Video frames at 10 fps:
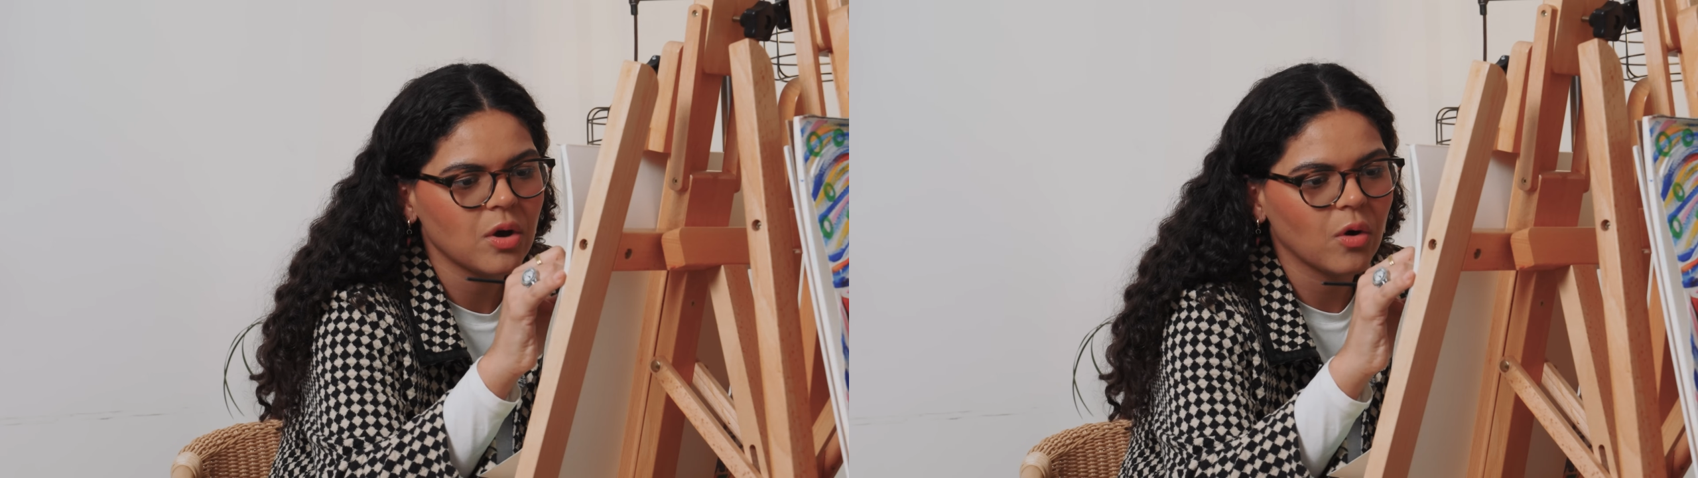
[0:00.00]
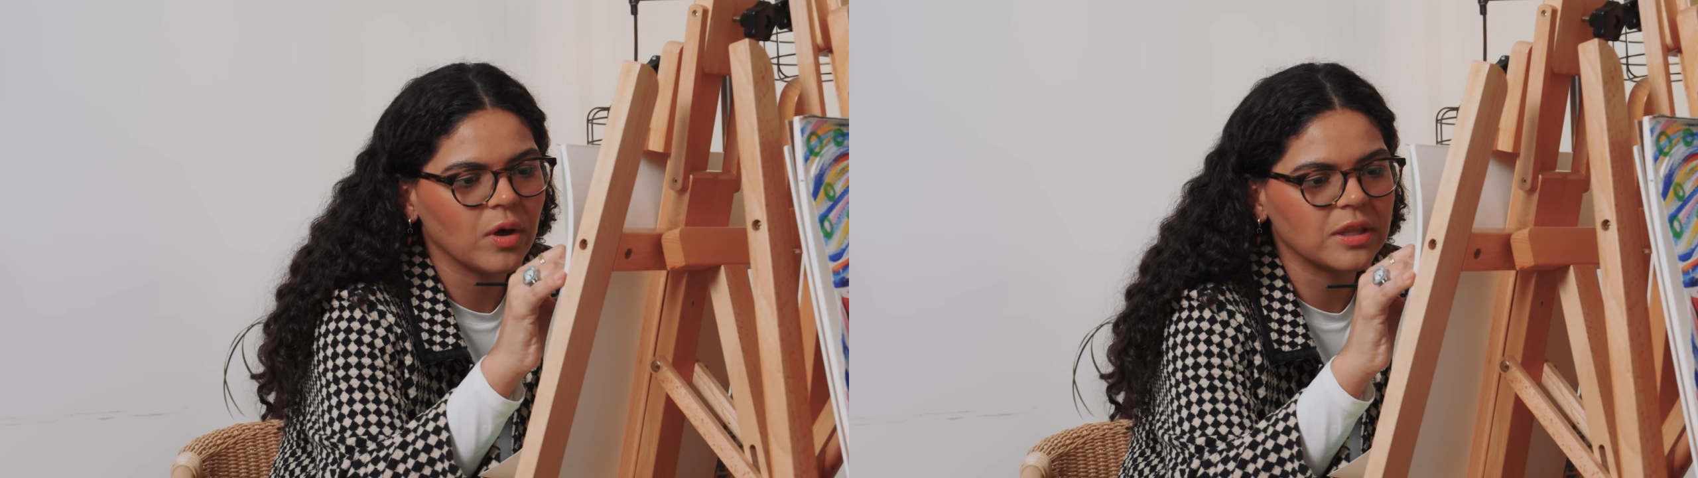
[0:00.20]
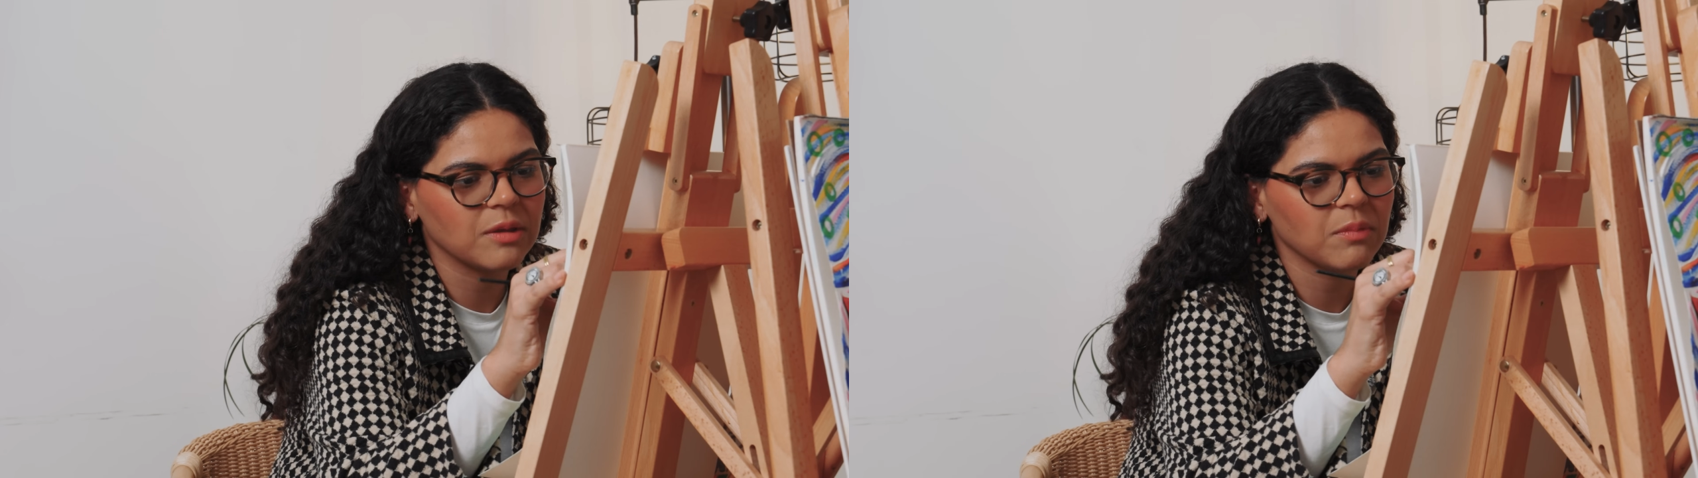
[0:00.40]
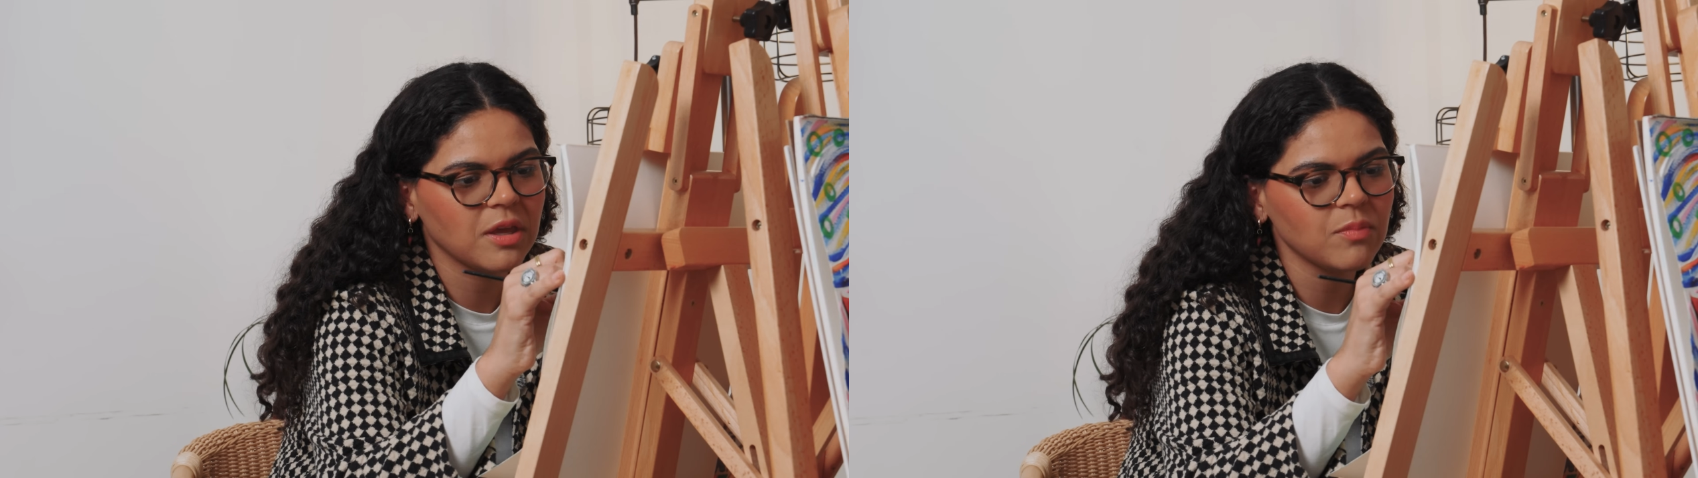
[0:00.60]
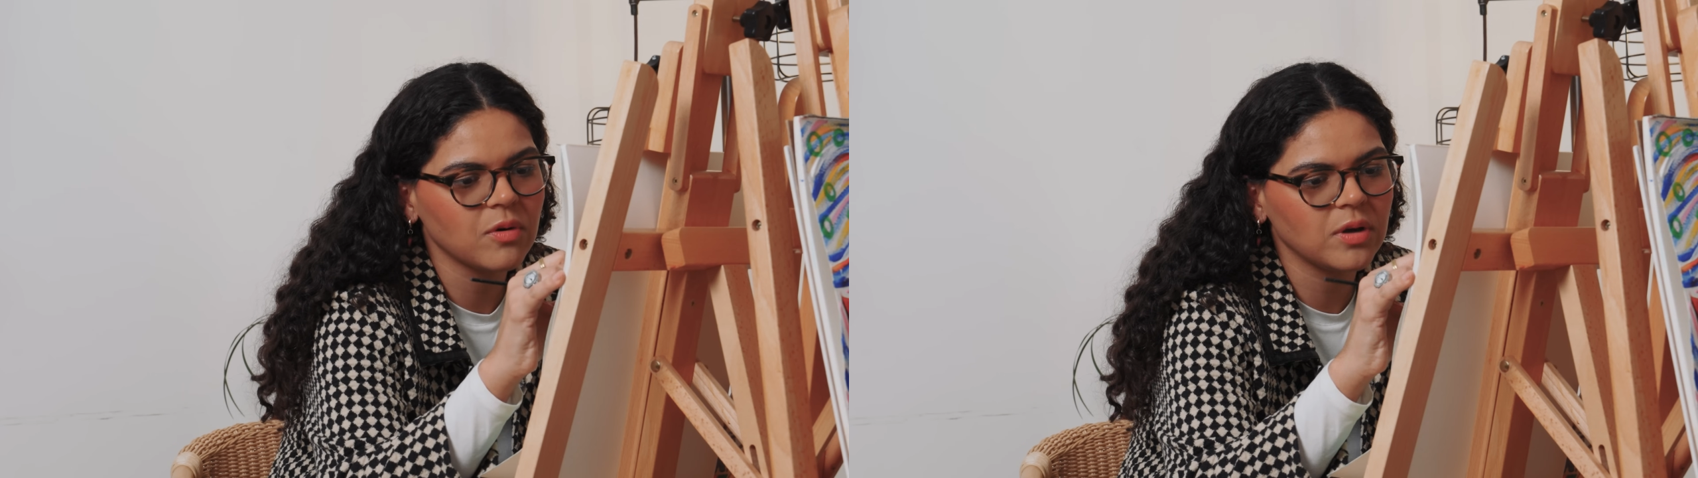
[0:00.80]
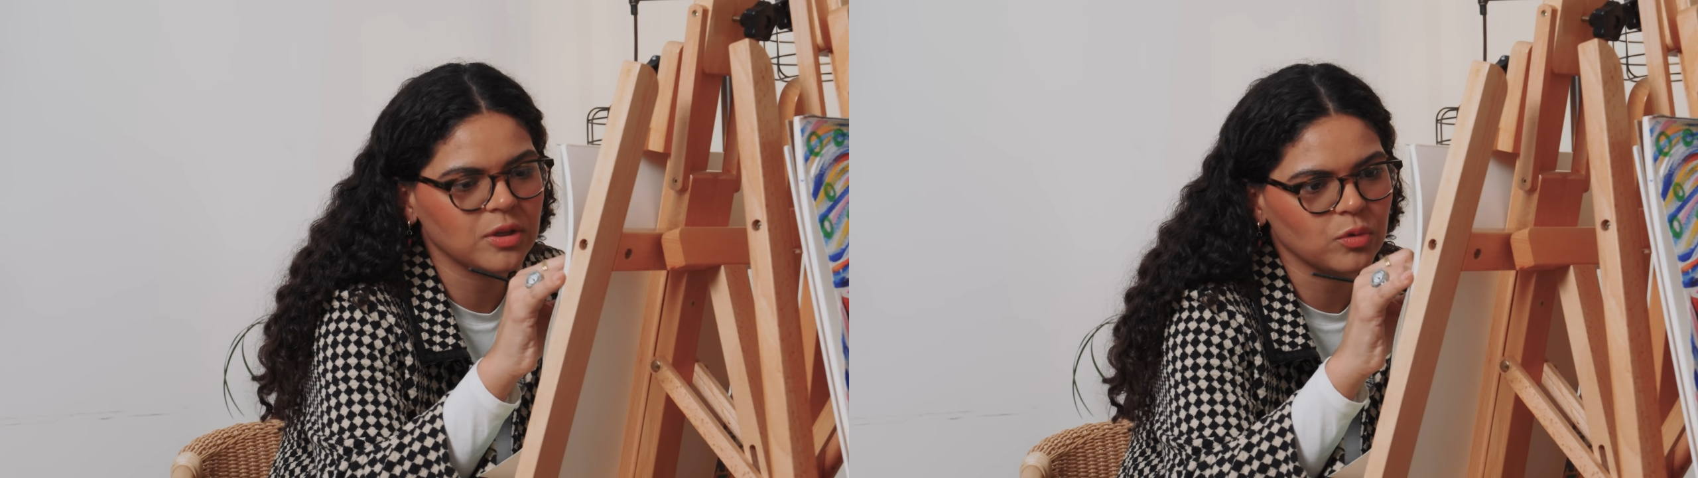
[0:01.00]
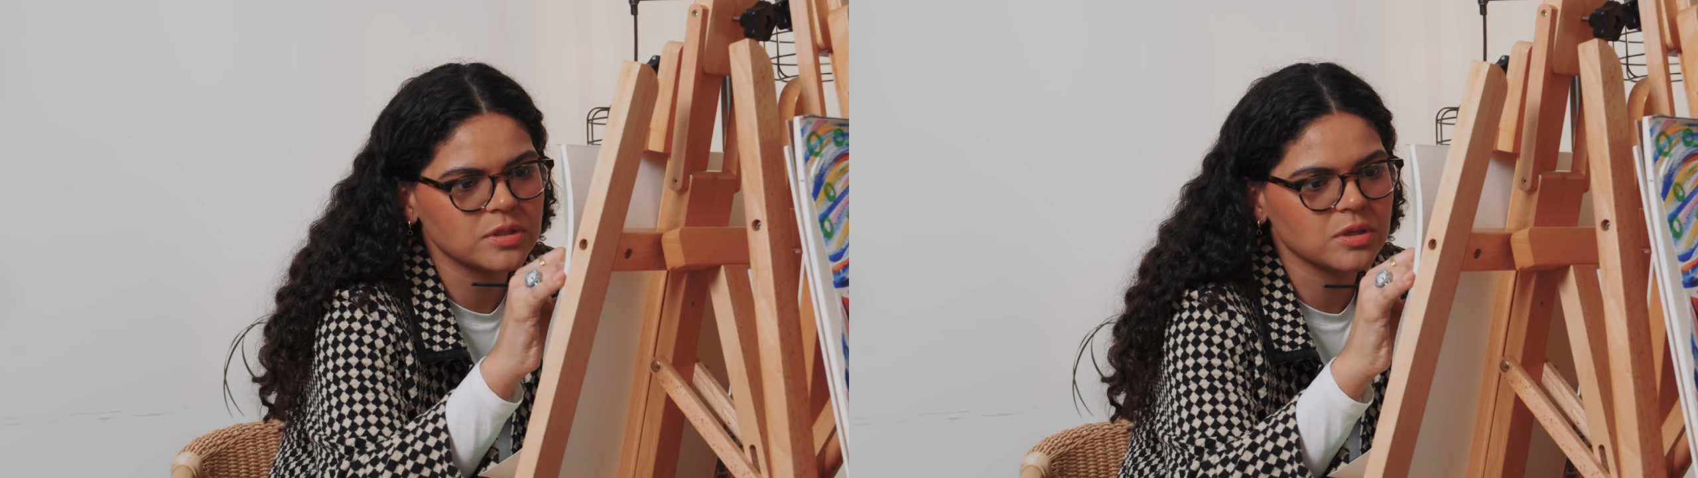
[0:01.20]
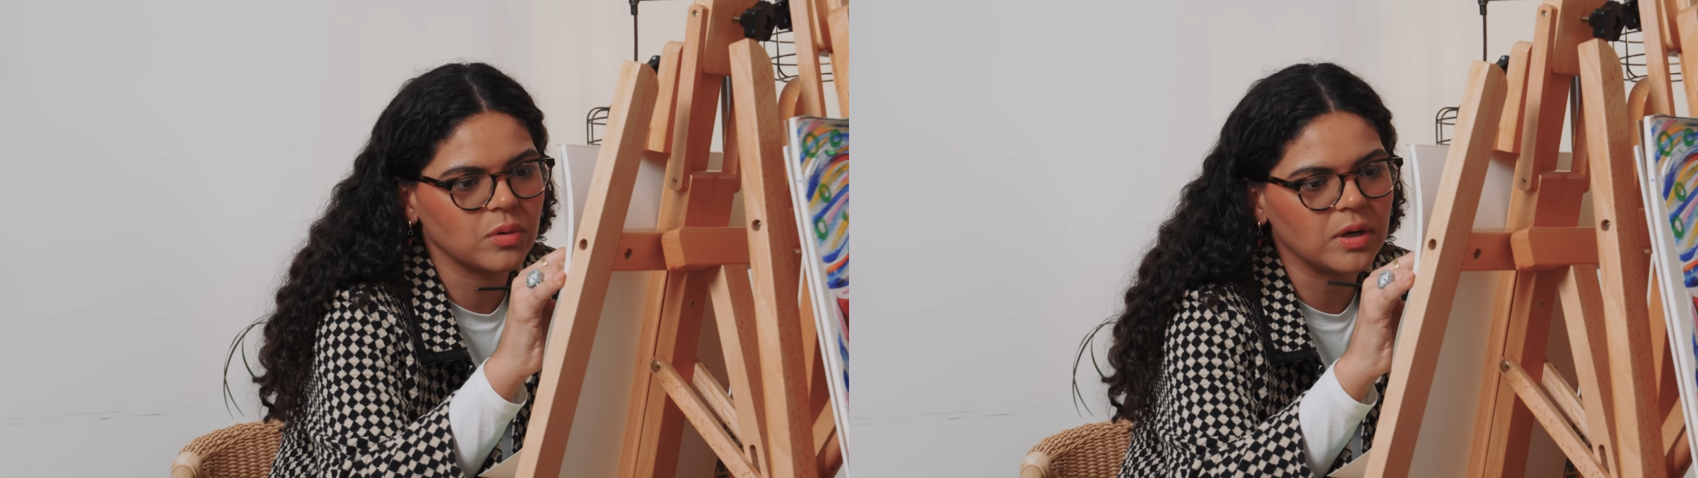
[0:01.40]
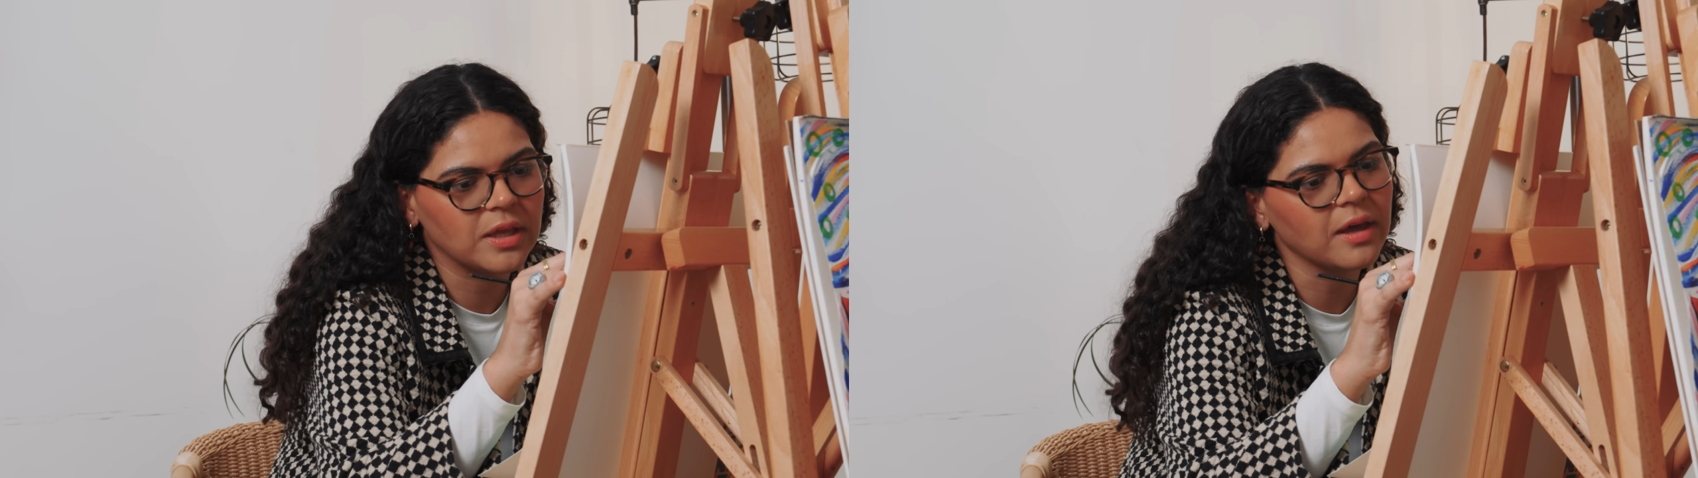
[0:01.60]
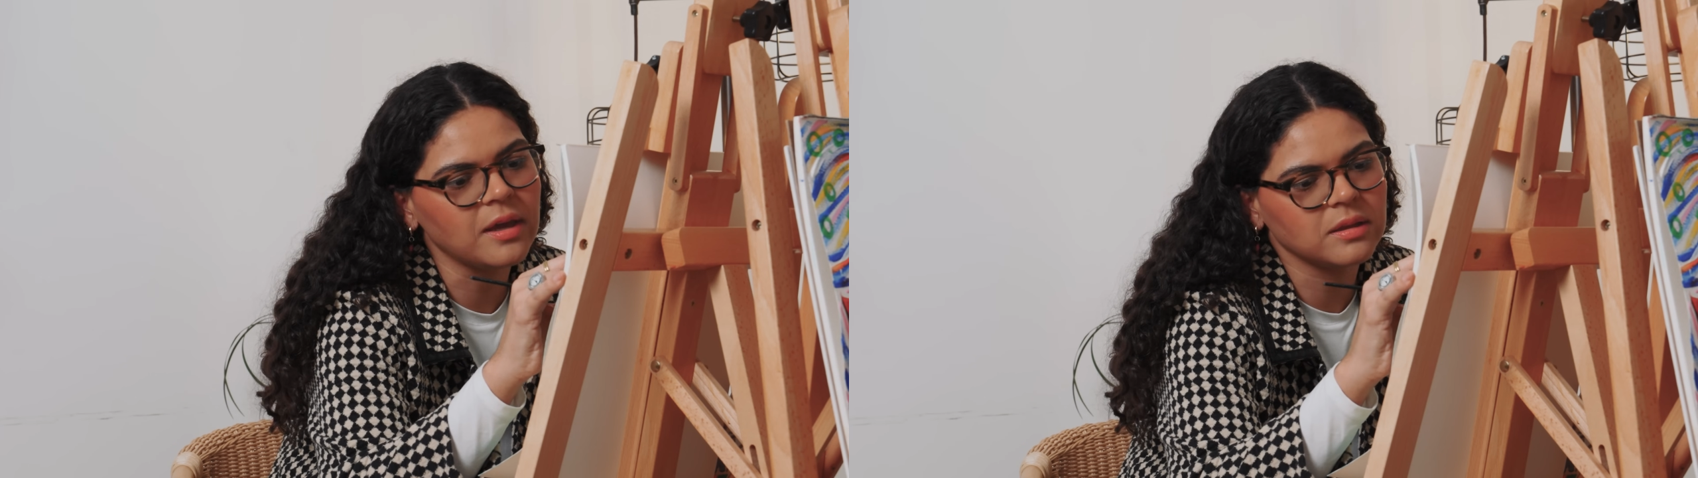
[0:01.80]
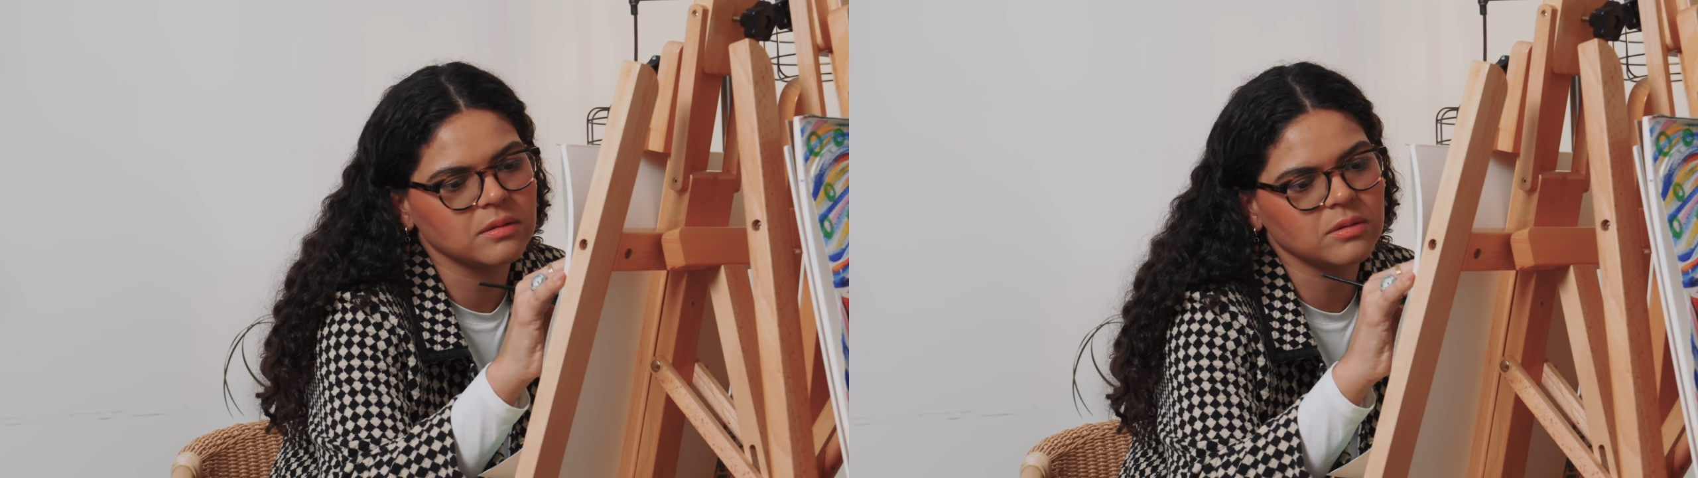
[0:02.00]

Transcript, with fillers: o de ti mismo y tus inseguridades